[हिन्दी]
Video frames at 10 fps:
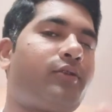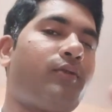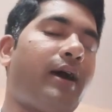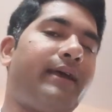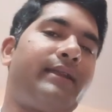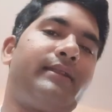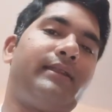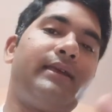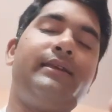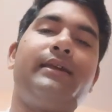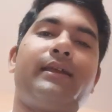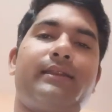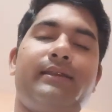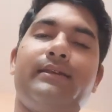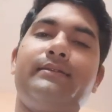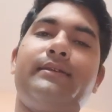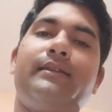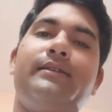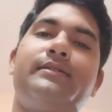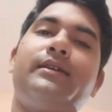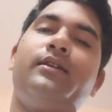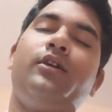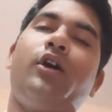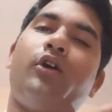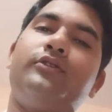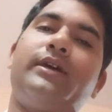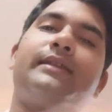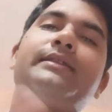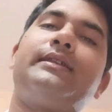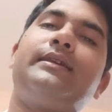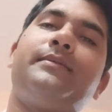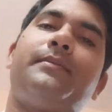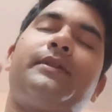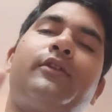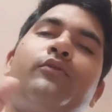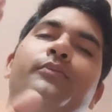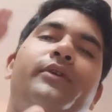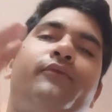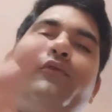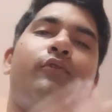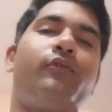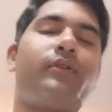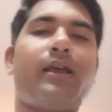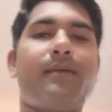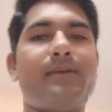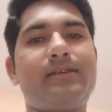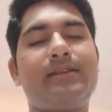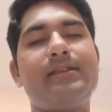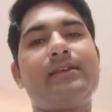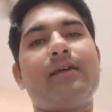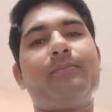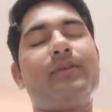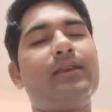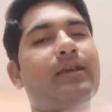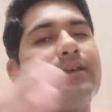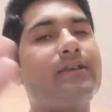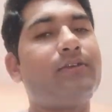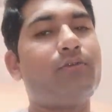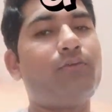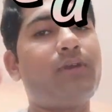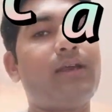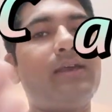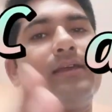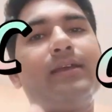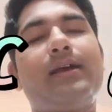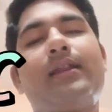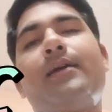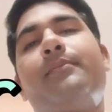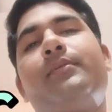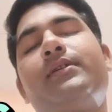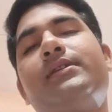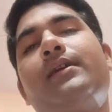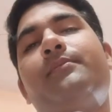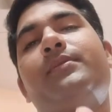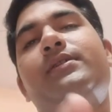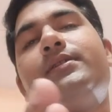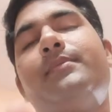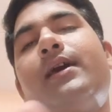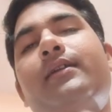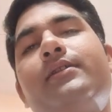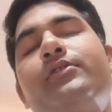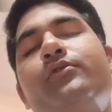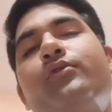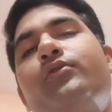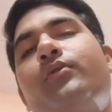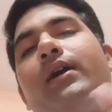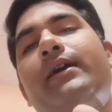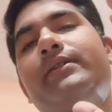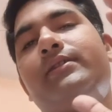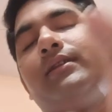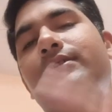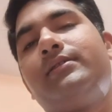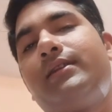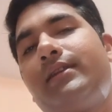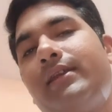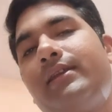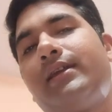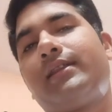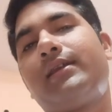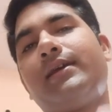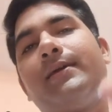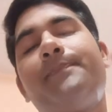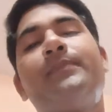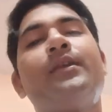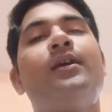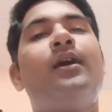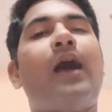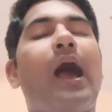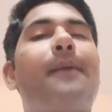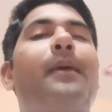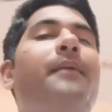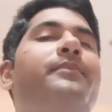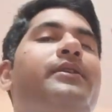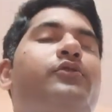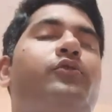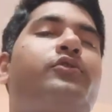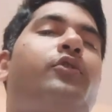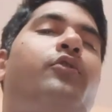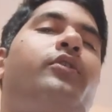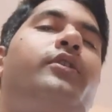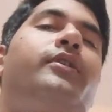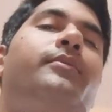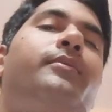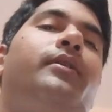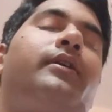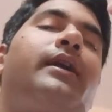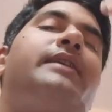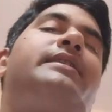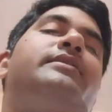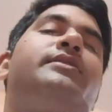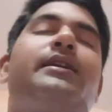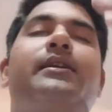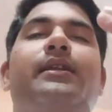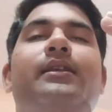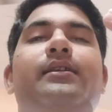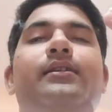को हायर नहीं करती हैं जल्दी से और ज़्यादातर ये मैं बता दूँ बिग फोर एम कंपनी का ये रूल है कि अगर आप किसी कंपनी से ब्लैक लिस्ट हुए तो वो हायर जल्दी से नहीं करते हैं अब आप ये सोच रहे होगा कि कैसे चेक करें